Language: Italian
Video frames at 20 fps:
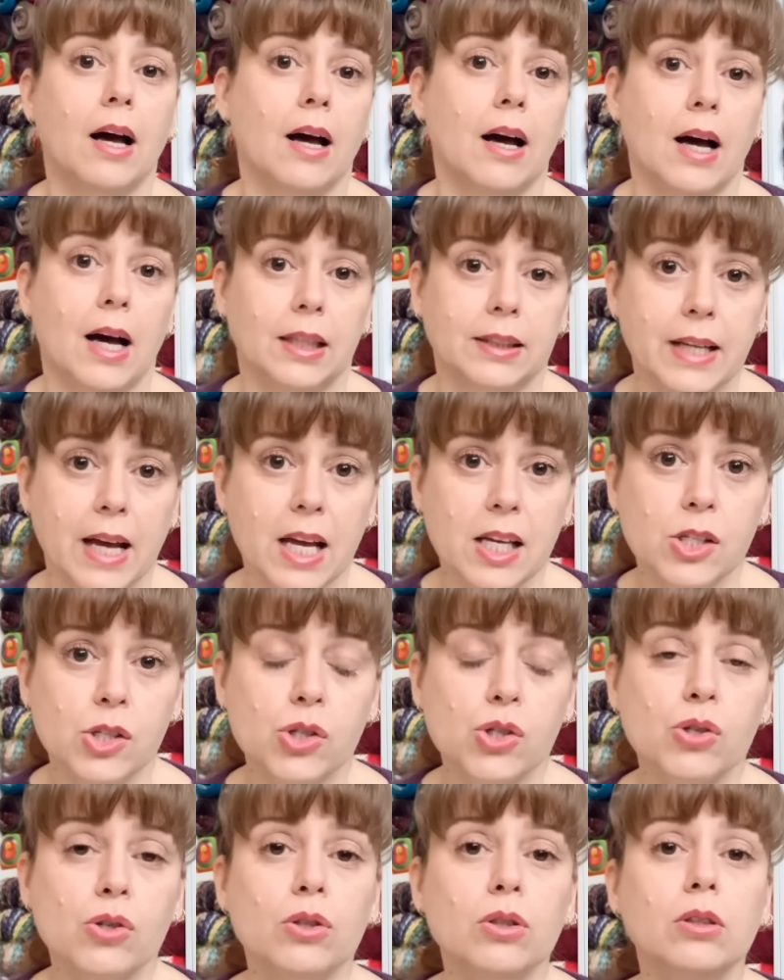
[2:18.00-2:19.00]

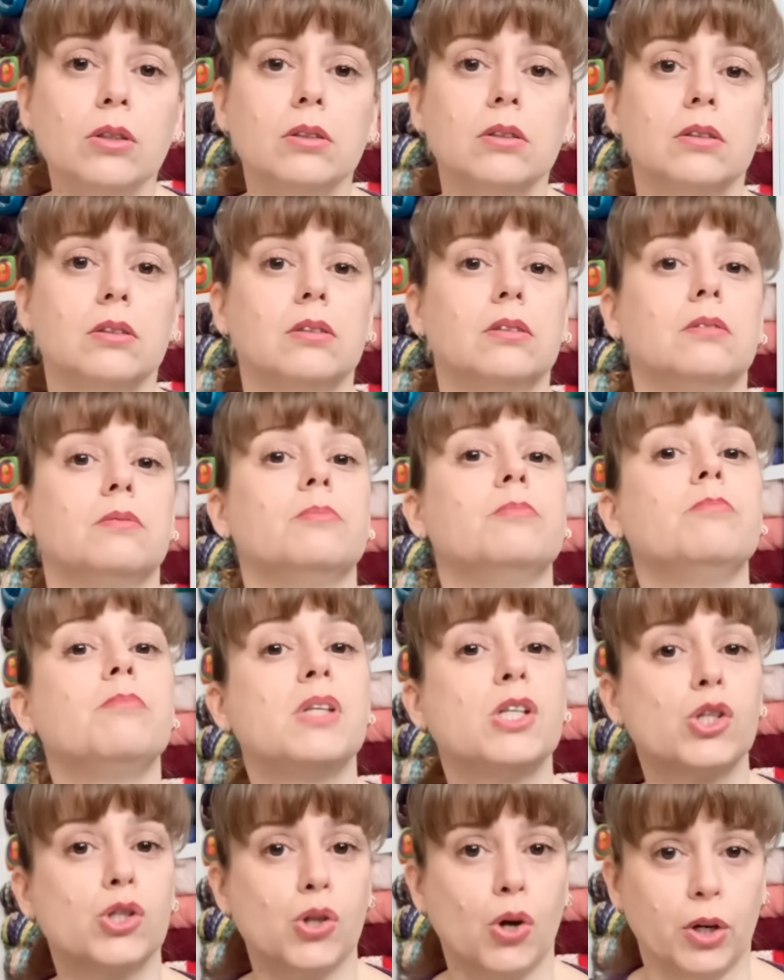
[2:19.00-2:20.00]
Adesso eh, mi
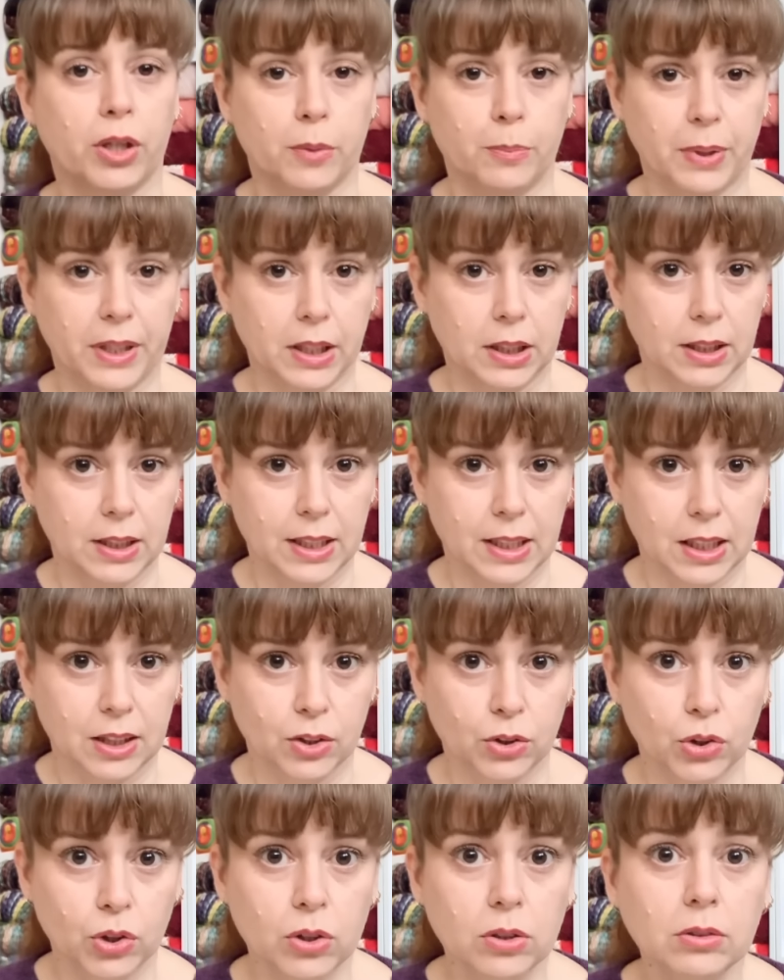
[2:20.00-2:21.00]
sto
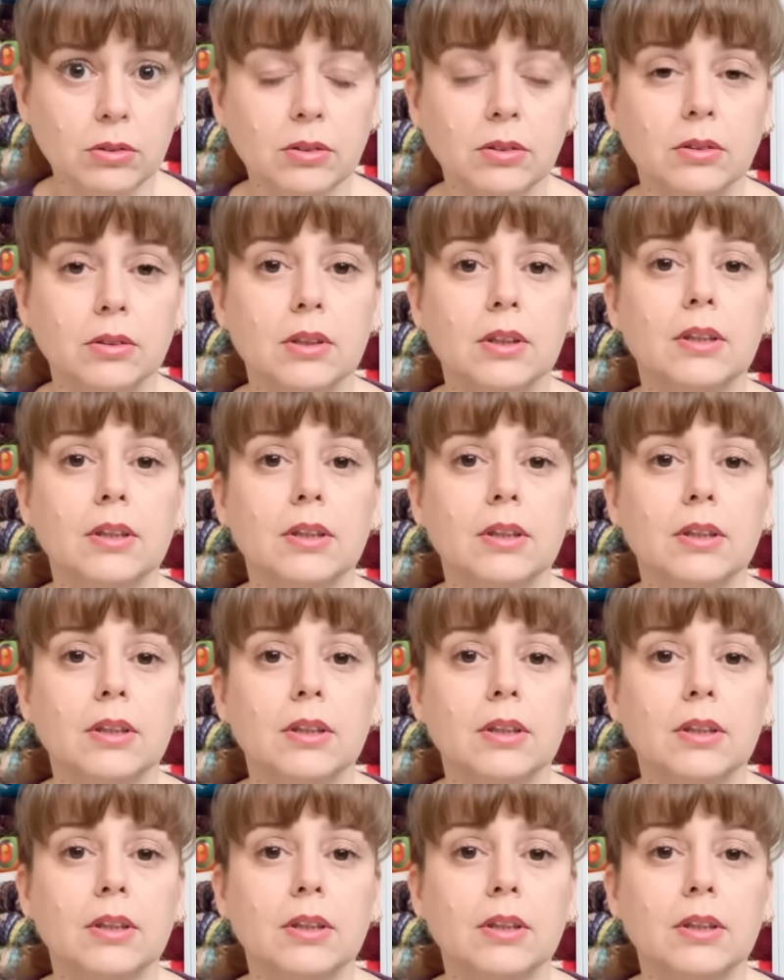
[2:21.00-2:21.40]
riprendendo,